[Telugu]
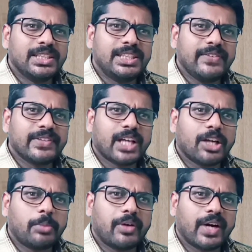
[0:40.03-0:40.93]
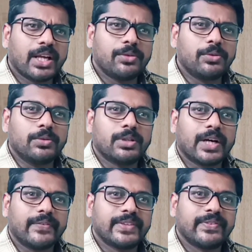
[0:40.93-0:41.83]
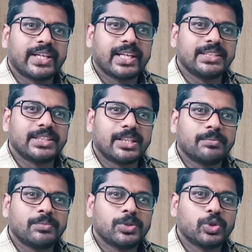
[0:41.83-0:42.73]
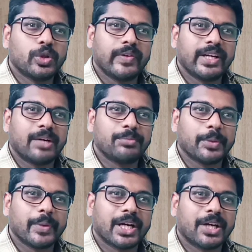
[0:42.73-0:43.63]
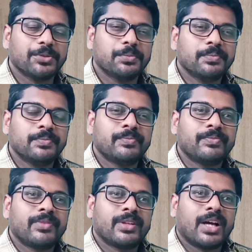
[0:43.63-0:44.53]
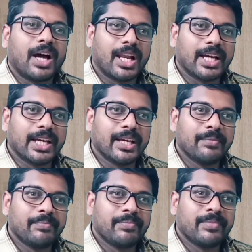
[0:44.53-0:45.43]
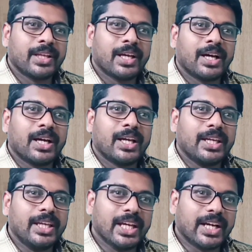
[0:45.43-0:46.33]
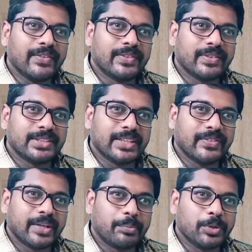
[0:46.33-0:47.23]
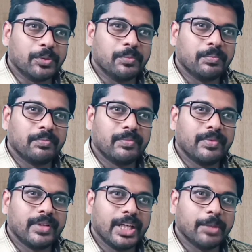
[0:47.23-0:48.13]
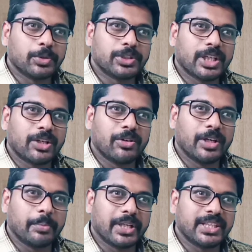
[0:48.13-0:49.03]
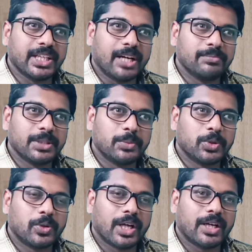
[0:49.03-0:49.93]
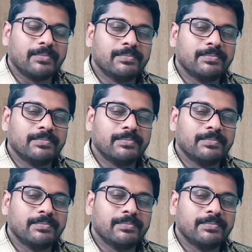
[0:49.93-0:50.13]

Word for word: జీవితానుభవాలను కవిత్వీకరించడం సులువైన అంశమేం కాదు అలాగే ఈ కవిత్వం చదివినప్పుడు ఈ పుస్తకంలోని ప్రతి అంశము కూడా